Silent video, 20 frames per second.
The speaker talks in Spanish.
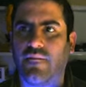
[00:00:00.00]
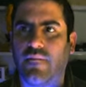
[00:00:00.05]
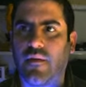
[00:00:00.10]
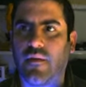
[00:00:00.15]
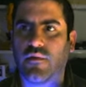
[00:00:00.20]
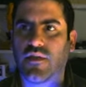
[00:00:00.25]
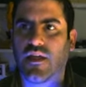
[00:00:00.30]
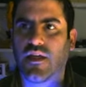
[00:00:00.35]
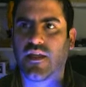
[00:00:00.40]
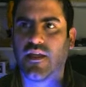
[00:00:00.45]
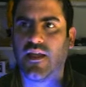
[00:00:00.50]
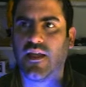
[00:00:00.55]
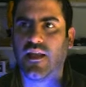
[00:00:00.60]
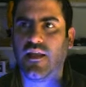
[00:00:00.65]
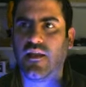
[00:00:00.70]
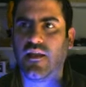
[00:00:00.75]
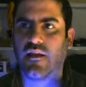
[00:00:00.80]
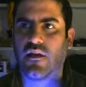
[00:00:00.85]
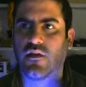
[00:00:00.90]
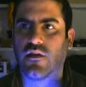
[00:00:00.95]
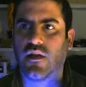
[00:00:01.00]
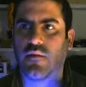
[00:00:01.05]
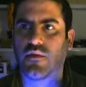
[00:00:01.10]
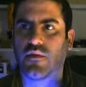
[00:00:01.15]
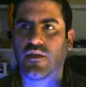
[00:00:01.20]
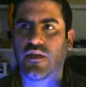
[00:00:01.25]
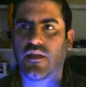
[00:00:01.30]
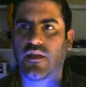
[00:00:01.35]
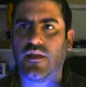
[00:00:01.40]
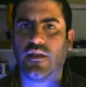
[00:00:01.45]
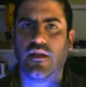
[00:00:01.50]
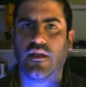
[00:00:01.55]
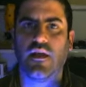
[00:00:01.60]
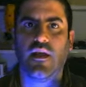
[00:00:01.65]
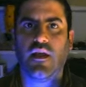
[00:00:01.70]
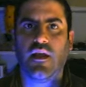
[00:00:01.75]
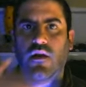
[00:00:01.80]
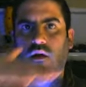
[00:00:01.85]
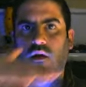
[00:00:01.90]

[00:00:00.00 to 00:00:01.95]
Vemos aquí el Y, que lo tenemos aquí, lo